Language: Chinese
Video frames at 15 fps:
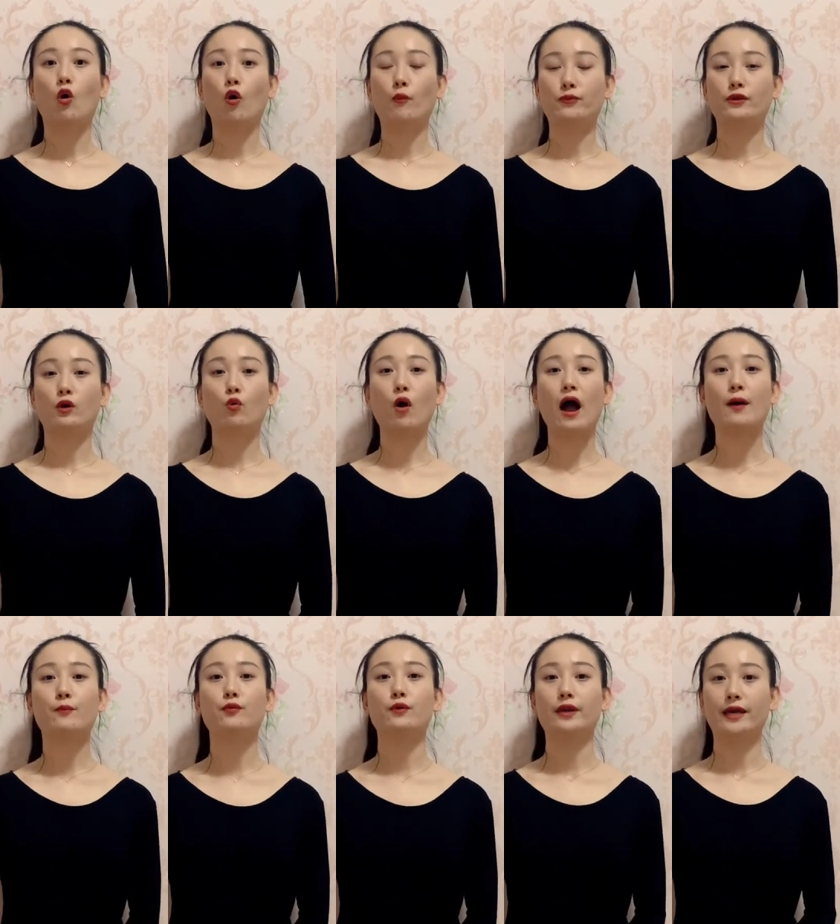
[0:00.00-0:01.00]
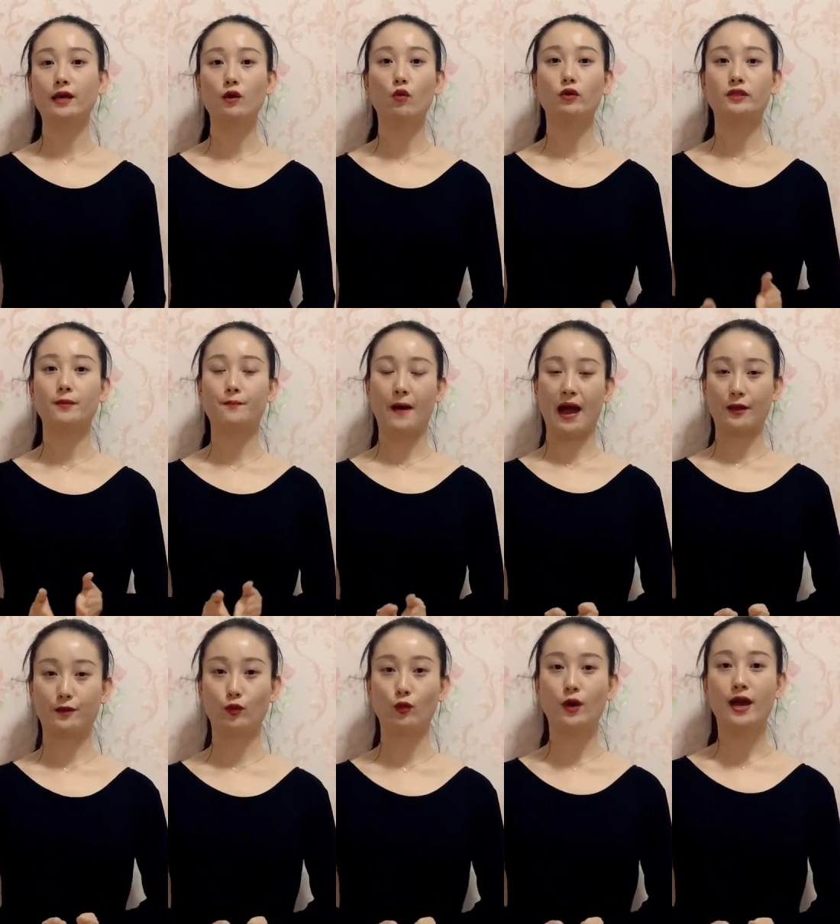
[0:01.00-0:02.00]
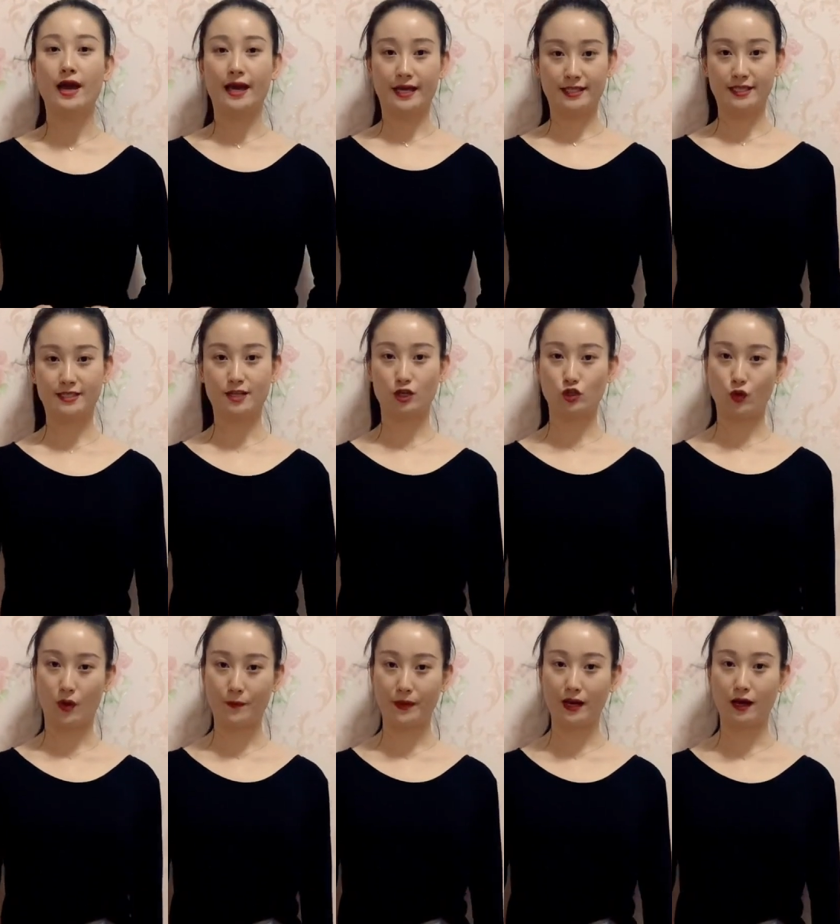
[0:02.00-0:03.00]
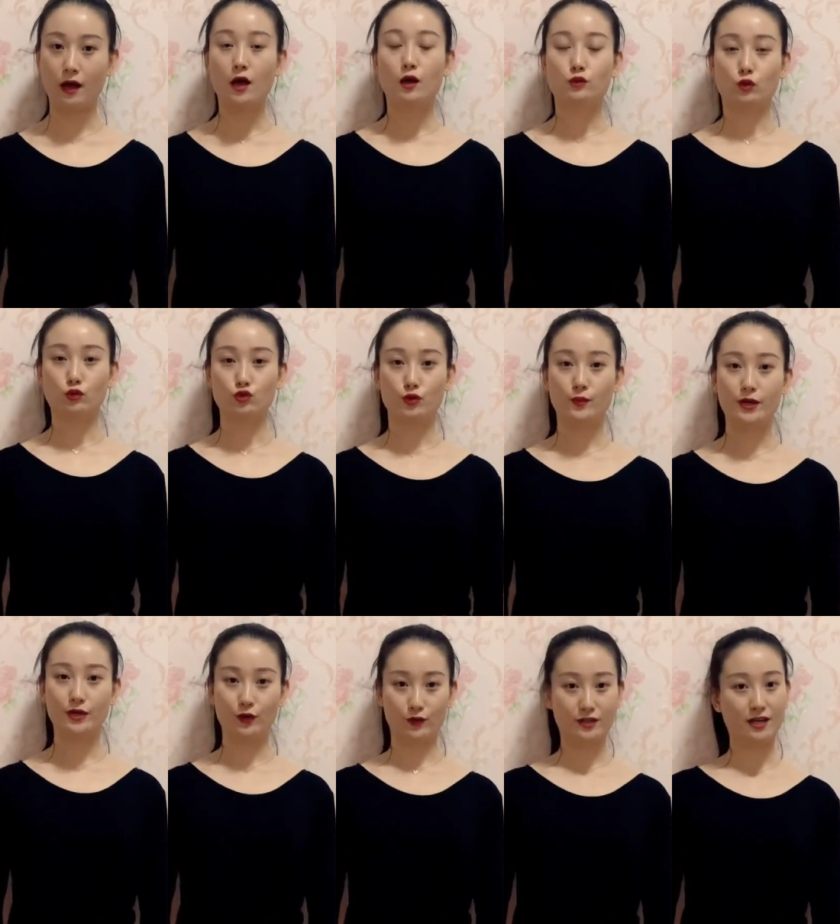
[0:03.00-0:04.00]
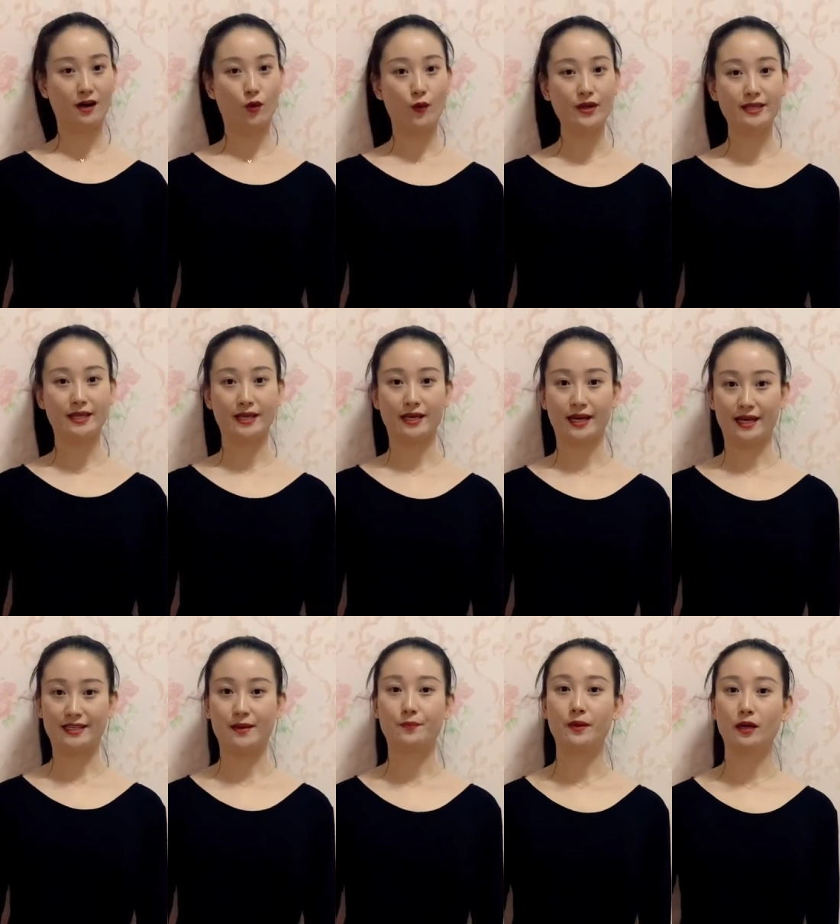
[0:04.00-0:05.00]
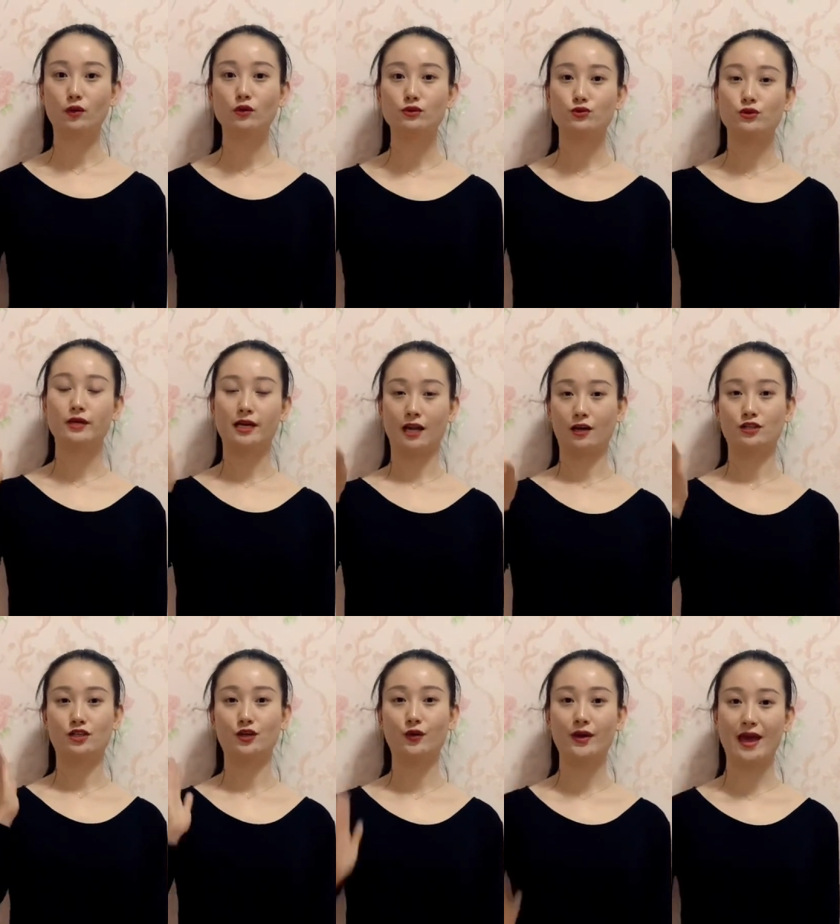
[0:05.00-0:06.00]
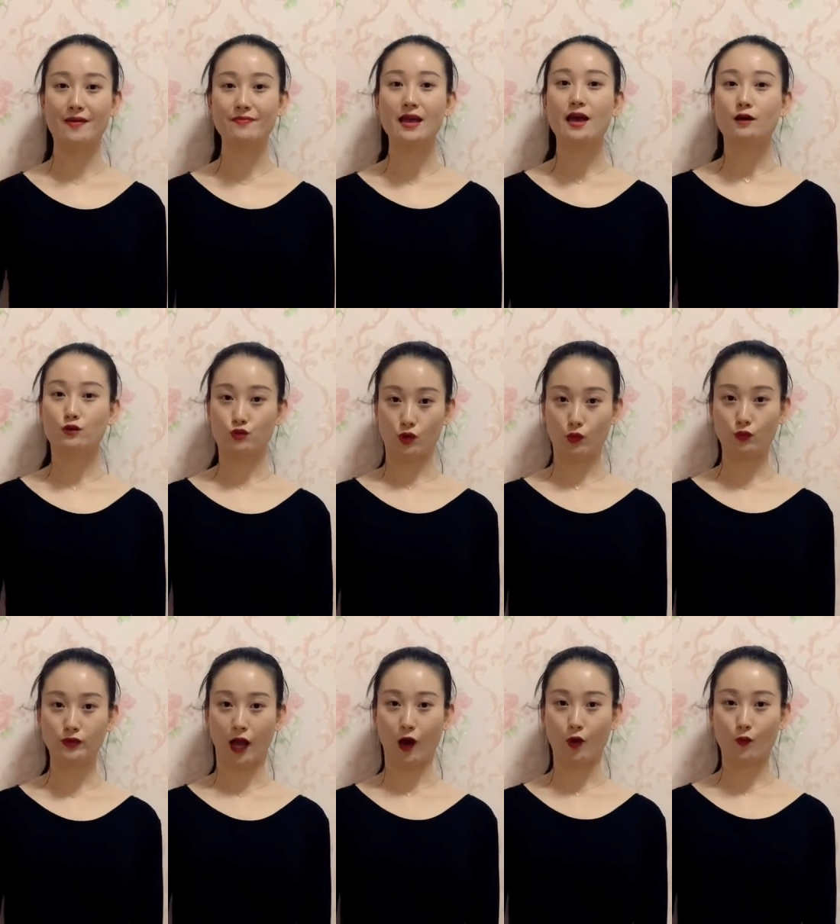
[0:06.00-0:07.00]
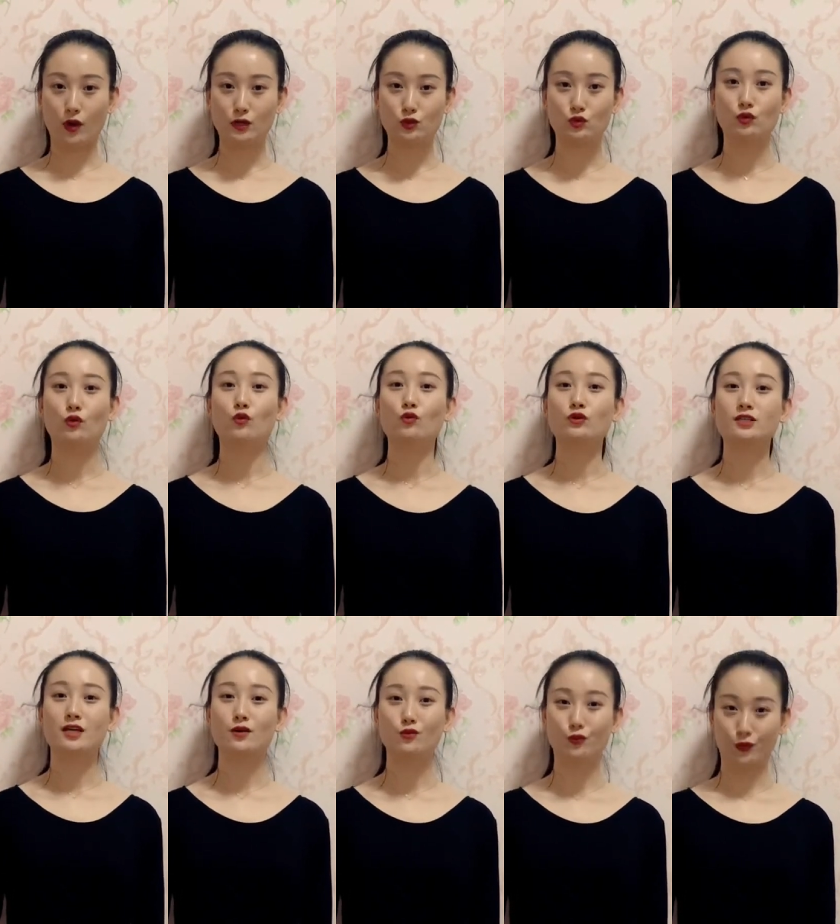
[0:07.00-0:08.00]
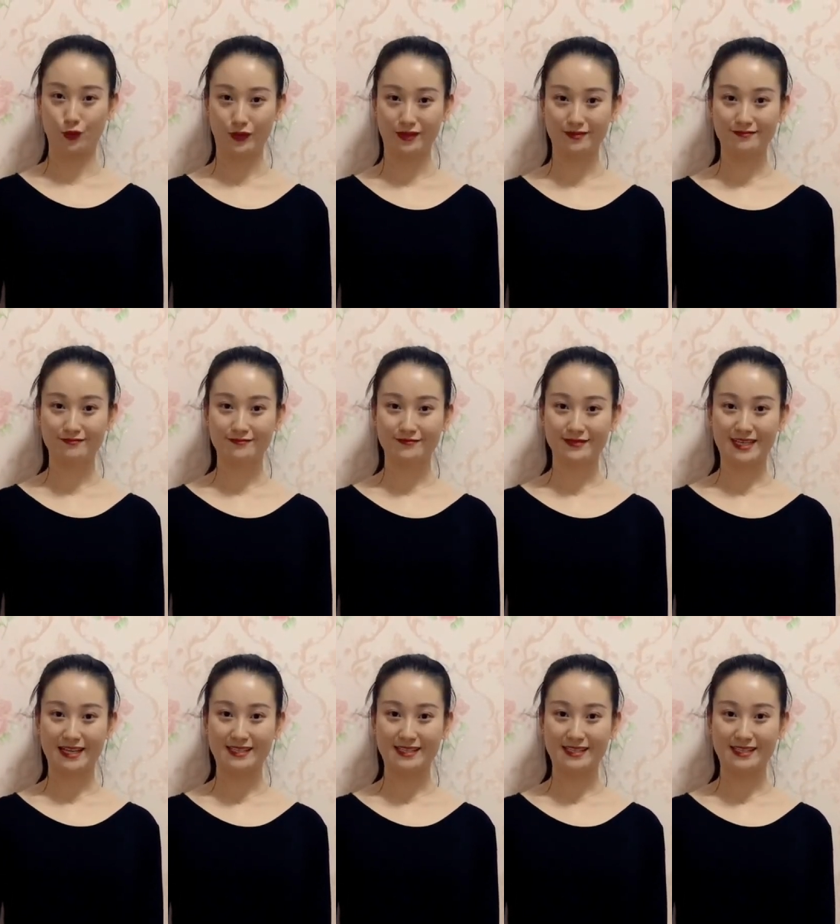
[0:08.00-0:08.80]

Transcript: 我们的胯部灵活的摆动已经教授完毕了。同学们有任何问题，可以在评论区给老师留言。学舞蹈，关注五声五韵，再